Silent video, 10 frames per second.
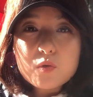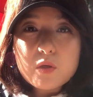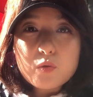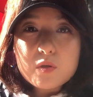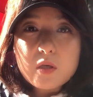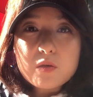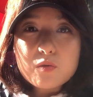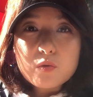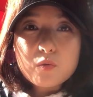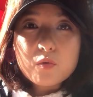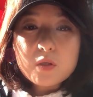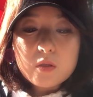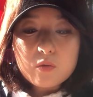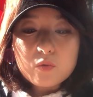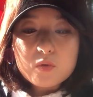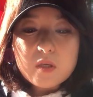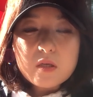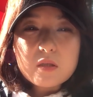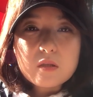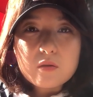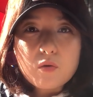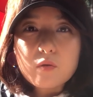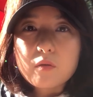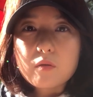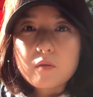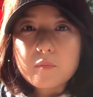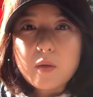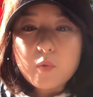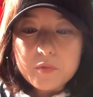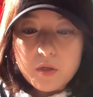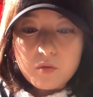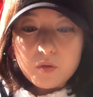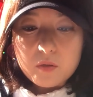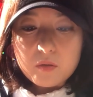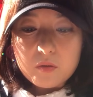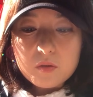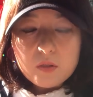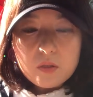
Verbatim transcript: 차곡차곡 쌓일 수 있고 실력도 쌓이는 그런 방법이 될 것 같아요.